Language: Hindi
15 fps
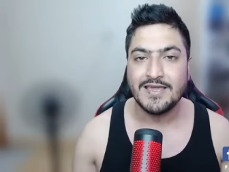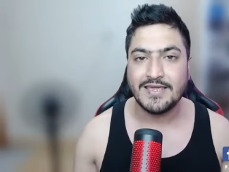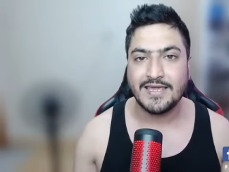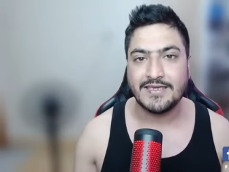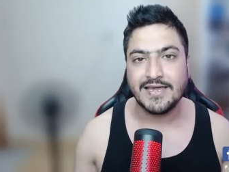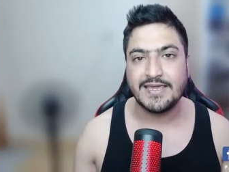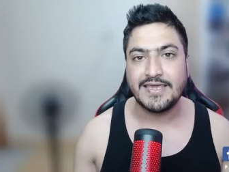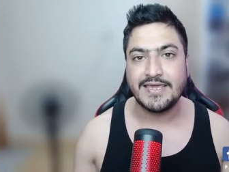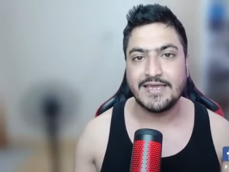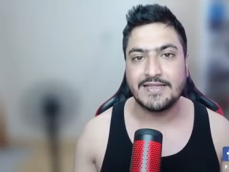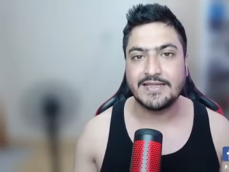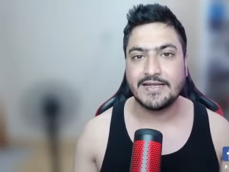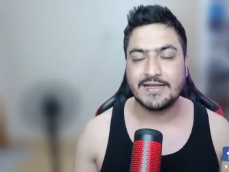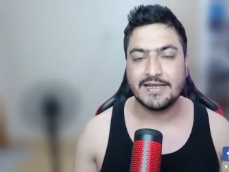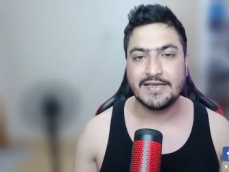कि
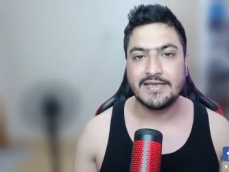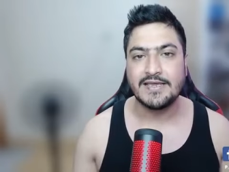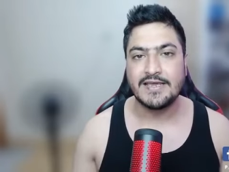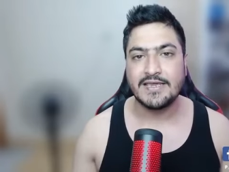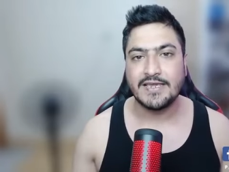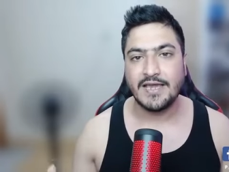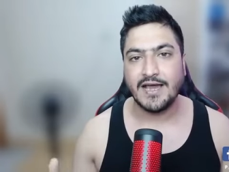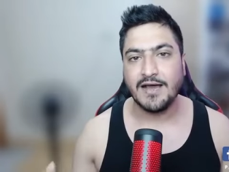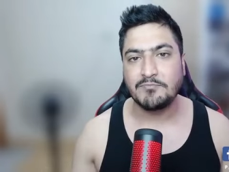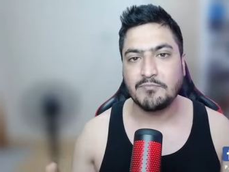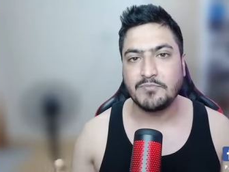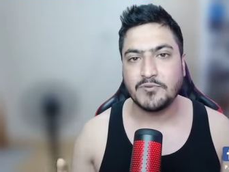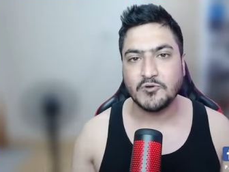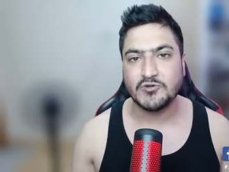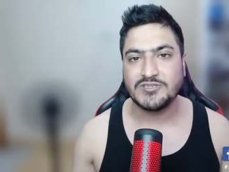यकीन करें कि
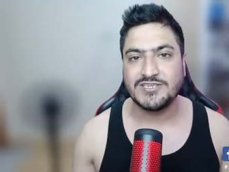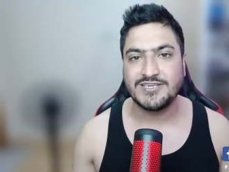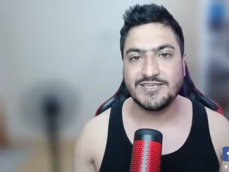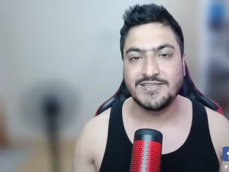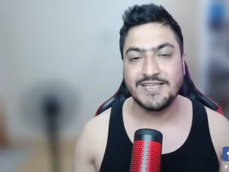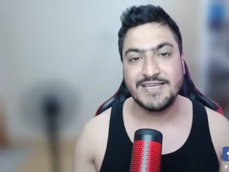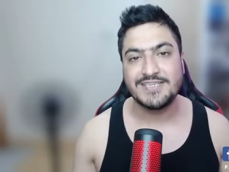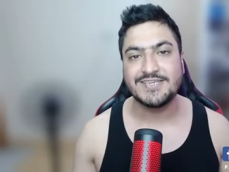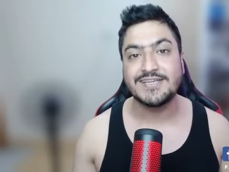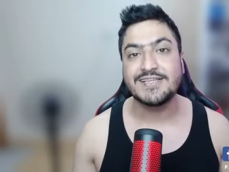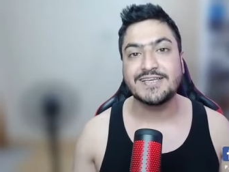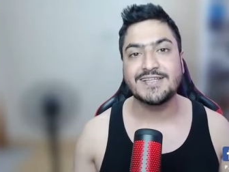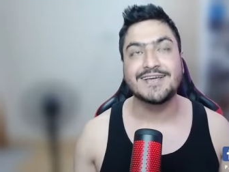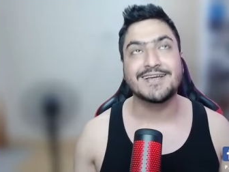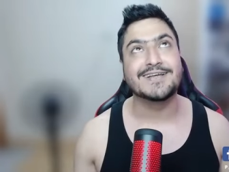अब पड़ोसी नीचे
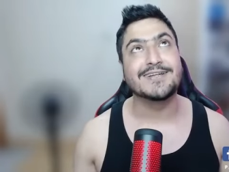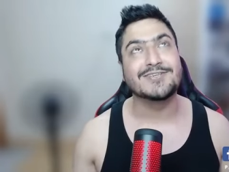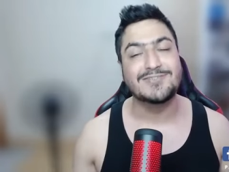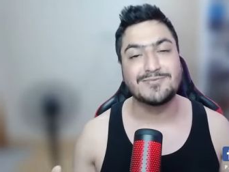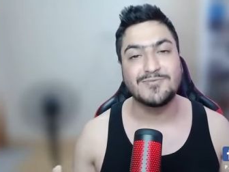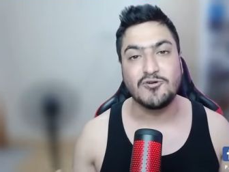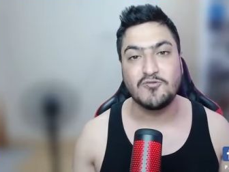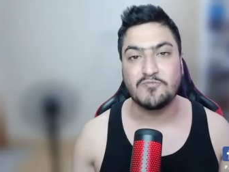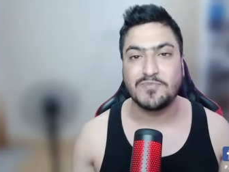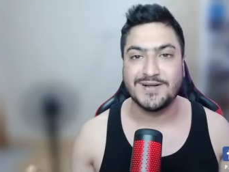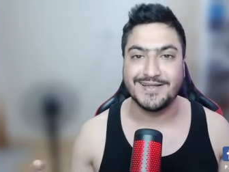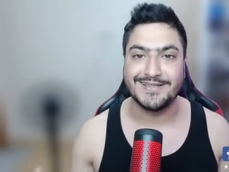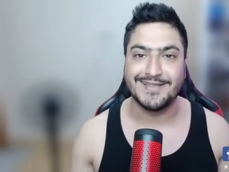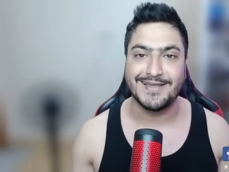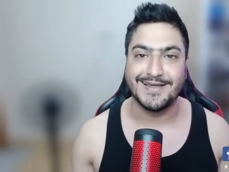नहीं देख रहे सिर्फ
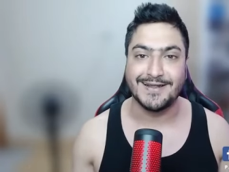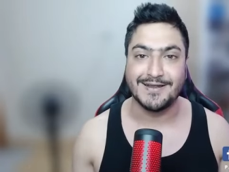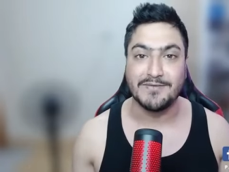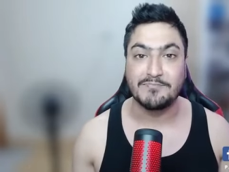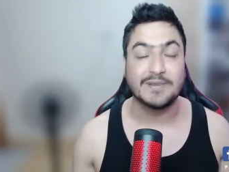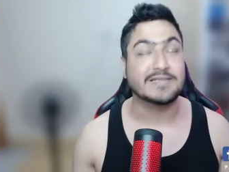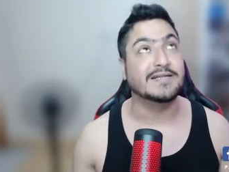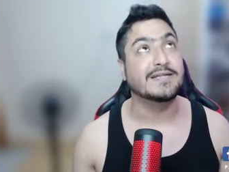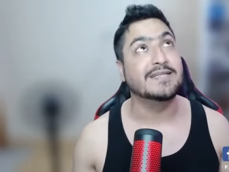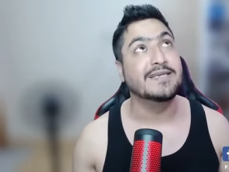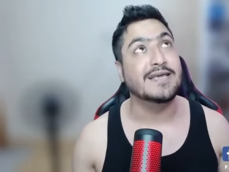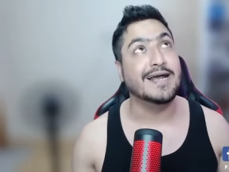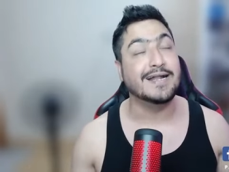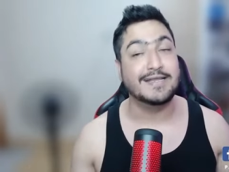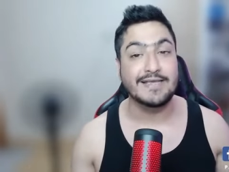ऊपर ही देख रहे पता नहीं
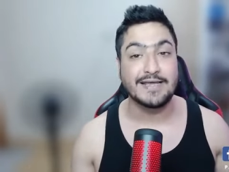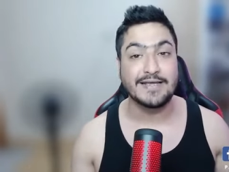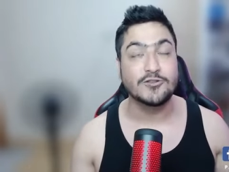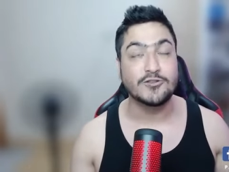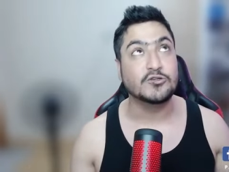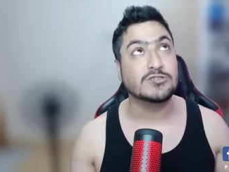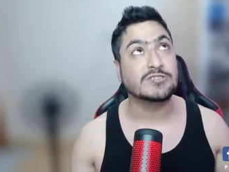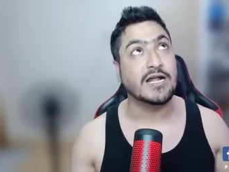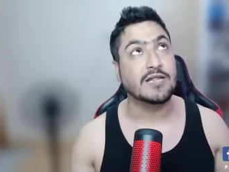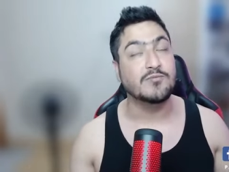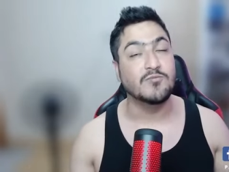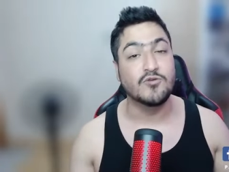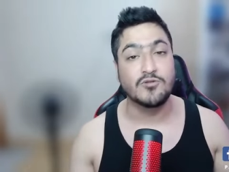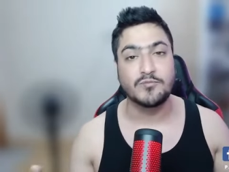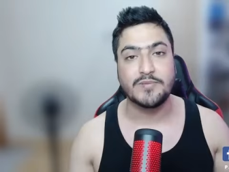यार ये हिंदुस्तान
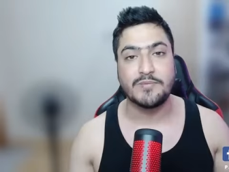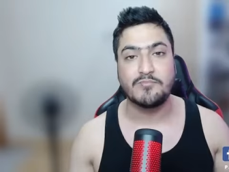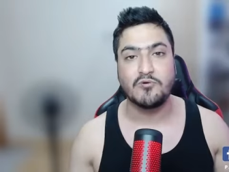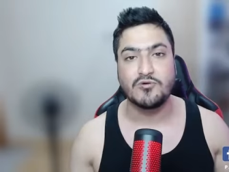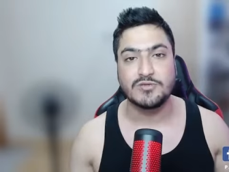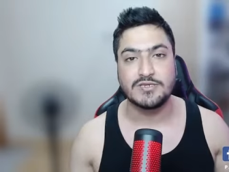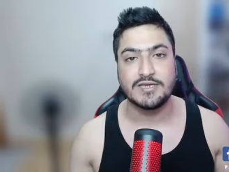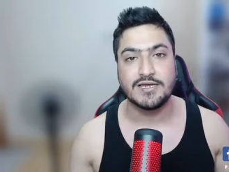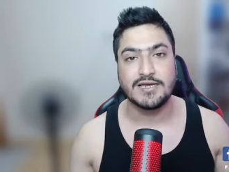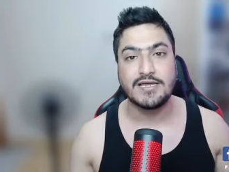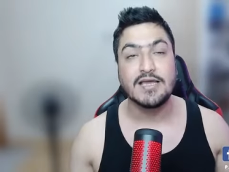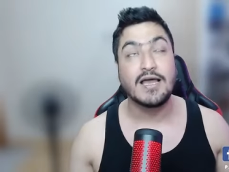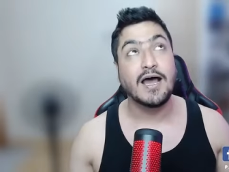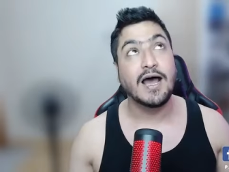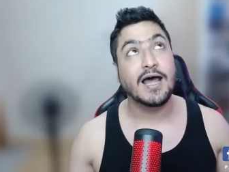मून पे पहुंच गया
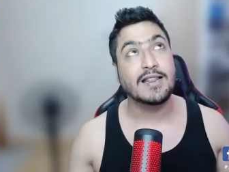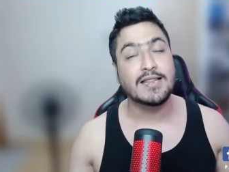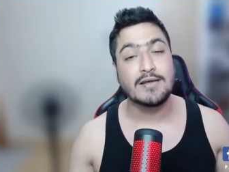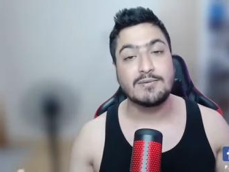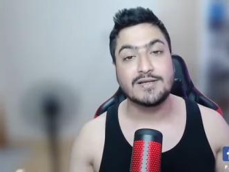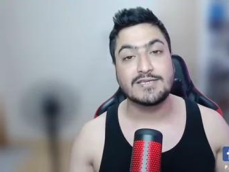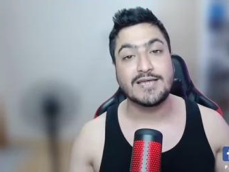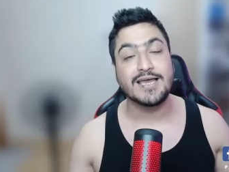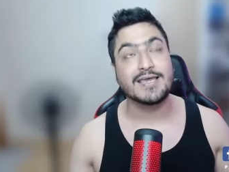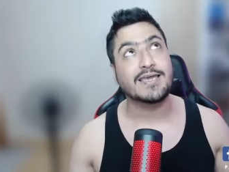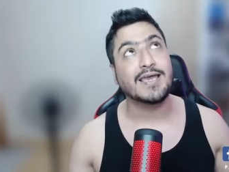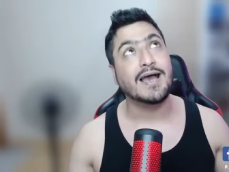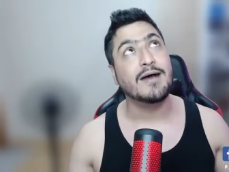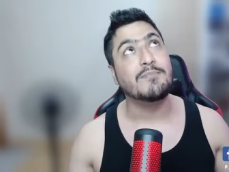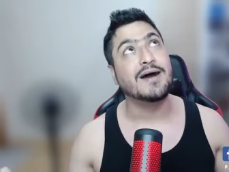अल्लाह बचाए
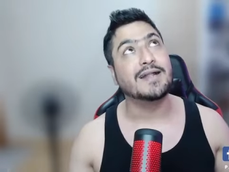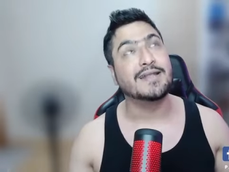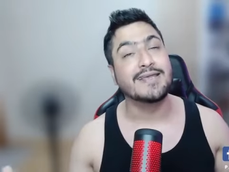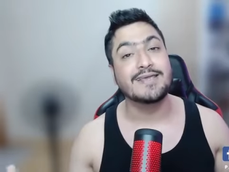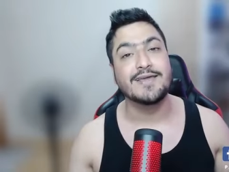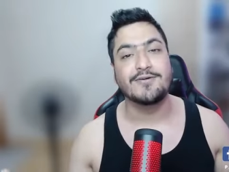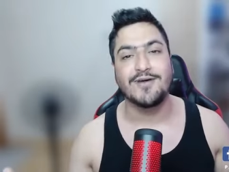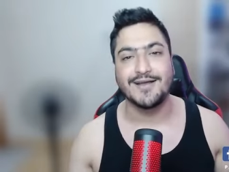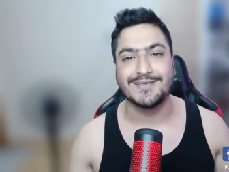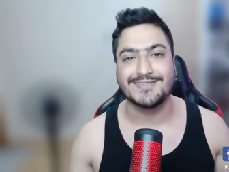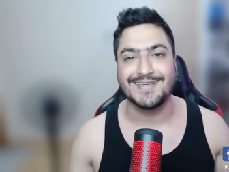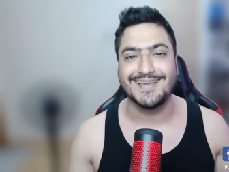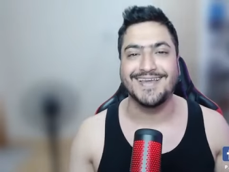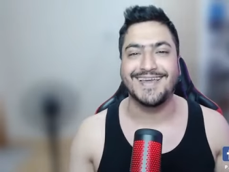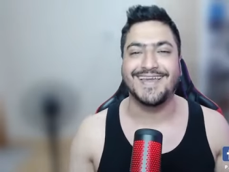क्या मारेंगे वहां से